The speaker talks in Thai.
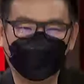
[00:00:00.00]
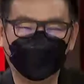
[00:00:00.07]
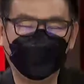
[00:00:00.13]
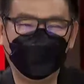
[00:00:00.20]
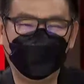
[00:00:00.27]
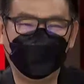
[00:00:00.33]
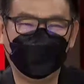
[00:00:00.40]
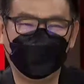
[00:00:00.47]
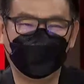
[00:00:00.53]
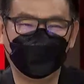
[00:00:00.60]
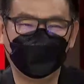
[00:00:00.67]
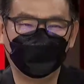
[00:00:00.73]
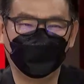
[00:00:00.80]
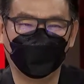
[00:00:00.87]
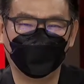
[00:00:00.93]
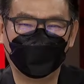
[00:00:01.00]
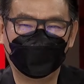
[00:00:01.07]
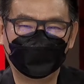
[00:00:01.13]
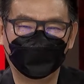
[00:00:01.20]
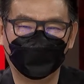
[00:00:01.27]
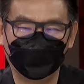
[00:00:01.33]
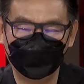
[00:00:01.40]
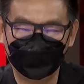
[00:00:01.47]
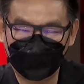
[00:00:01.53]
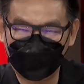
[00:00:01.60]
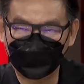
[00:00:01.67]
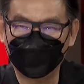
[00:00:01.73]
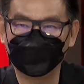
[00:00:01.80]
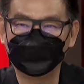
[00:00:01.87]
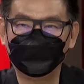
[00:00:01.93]
นเท่านี้เนี่ยผมว่าต้องน่าพ
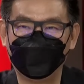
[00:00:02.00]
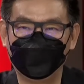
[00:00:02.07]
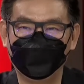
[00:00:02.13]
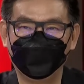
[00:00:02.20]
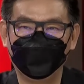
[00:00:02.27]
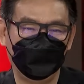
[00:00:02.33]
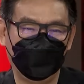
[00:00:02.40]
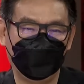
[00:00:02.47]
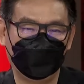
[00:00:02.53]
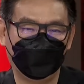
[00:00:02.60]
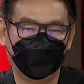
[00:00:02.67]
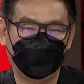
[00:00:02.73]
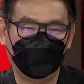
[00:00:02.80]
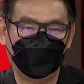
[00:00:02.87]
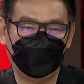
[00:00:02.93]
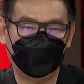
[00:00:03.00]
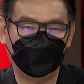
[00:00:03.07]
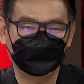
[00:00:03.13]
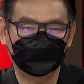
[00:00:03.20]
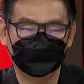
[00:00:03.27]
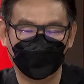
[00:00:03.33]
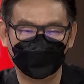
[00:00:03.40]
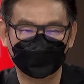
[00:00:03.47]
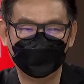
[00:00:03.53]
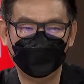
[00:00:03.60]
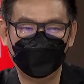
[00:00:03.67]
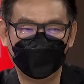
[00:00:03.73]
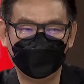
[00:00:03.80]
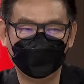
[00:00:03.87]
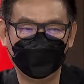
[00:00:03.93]
อใจเพียงแต่ว่า 2 ที่นั่
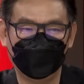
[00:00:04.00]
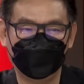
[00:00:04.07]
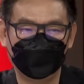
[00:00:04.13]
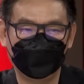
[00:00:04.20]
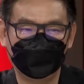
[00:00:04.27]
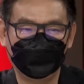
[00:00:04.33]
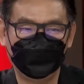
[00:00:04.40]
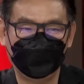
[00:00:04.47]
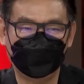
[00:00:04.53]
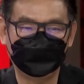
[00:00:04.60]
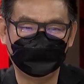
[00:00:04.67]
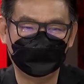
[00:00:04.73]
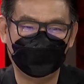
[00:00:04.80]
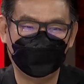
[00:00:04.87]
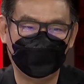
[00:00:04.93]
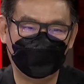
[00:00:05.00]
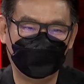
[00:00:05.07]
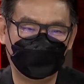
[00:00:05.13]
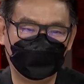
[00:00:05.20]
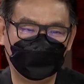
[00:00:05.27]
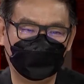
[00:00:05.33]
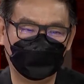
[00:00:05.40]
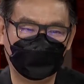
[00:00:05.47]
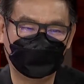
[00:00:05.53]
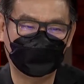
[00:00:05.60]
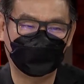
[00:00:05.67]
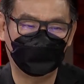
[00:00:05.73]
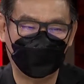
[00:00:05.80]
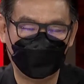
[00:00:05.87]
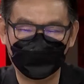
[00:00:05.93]
งเนี่ยที่อาจจะเดิมอาจจะ
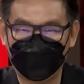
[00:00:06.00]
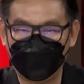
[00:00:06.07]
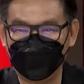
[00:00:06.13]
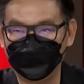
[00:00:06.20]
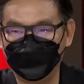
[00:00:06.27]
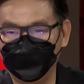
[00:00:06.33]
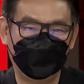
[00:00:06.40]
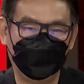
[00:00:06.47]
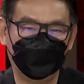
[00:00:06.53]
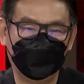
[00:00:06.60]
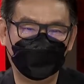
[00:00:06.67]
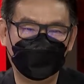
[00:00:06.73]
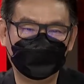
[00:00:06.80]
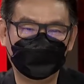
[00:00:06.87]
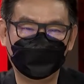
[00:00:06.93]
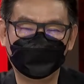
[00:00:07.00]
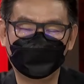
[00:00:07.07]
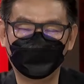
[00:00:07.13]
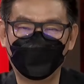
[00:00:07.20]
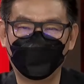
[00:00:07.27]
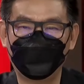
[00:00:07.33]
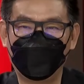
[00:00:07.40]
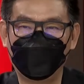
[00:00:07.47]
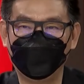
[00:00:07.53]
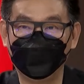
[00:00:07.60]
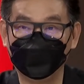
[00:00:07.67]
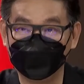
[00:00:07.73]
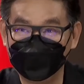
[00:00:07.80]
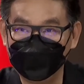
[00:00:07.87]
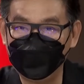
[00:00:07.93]
มั่นหมาย คิดว่าน่าจะได้สักประมาณหนึ่ง
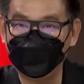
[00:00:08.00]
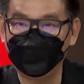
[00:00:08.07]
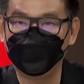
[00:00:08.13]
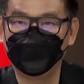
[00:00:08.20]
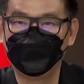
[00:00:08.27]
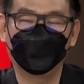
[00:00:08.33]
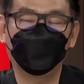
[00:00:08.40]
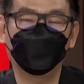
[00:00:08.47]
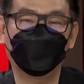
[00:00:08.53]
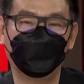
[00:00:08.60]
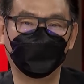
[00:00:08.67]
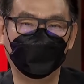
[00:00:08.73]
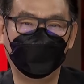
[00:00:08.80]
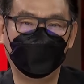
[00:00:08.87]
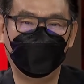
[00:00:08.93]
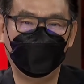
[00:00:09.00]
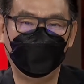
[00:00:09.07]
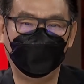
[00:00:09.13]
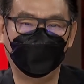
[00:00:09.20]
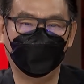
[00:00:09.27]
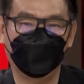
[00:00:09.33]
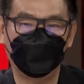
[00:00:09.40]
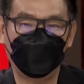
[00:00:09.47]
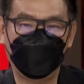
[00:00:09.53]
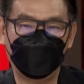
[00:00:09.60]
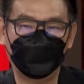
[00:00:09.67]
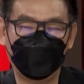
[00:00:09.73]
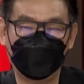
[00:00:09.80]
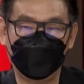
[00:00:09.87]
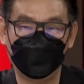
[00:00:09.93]
ที่ก็กลับไม่ได้ แล้วก็แพ้ไป
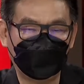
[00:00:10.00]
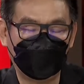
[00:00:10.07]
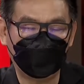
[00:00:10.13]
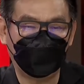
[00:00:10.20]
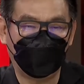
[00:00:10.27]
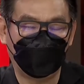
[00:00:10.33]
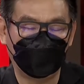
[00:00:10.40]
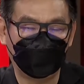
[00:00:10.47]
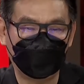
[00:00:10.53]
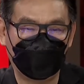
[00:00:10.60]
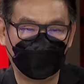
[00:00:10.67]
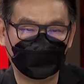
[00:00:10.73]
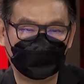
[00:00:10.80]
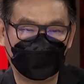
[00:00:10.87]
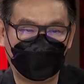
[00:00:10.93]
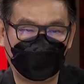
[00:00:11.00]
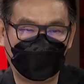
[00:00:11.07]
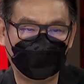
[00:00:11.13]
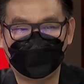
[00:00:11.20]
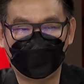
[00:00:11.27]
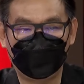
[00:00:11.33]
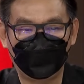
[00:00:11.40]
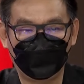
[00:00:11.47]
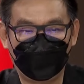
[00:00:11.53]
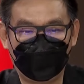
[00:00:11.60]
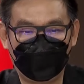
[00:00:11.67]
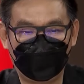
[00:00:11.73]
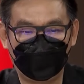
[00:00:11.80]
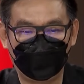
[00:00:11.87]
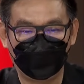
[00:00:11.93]
ถ้ามองพลังประชารัฐการวาง
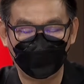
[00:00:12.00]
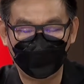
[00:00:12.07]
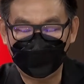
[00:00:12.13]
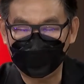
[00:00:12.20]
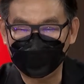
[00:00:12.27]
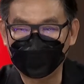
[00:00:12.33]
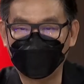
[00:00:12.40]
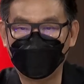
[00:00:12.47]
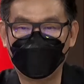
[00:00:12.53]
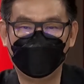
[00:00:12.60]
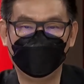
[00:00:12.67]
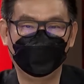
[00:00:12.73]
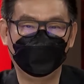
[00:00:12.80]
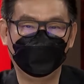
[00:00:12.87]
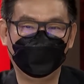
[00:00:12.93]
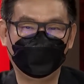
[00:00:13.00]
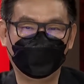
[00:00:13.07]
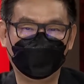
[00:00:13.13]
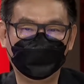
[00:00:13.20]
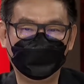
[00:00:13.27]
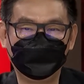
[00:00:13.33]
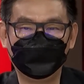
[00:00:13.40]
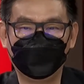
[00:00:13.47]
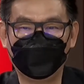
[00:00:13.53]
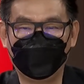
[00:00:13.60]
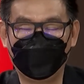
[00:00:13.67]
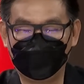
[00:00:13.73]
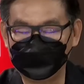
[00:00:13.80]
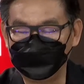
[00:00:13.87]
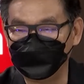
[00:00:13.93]
วิธีการในการที่จะหา
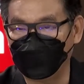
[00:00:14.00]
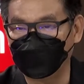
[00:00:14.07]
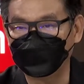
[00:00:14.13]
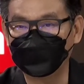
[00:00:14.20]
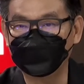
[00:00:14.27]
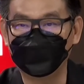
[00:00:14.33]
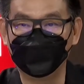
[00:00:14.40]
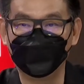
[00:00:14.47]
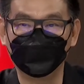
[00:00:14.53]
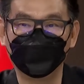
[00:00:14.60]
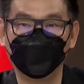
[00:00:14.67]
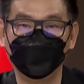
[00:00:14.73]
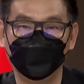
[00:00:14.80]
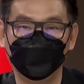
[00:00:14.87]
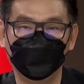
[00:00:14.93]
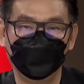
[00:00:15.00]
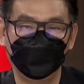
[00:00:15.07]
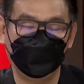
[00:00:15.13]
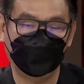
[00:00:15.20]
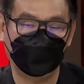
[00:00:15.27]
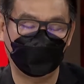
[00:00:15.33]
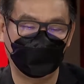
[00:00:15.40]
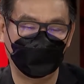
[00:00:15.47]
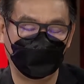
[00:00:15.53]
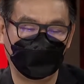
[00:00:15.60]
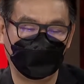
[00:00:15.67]
เสียงตั้งแต่เริ่มต้นนะครับ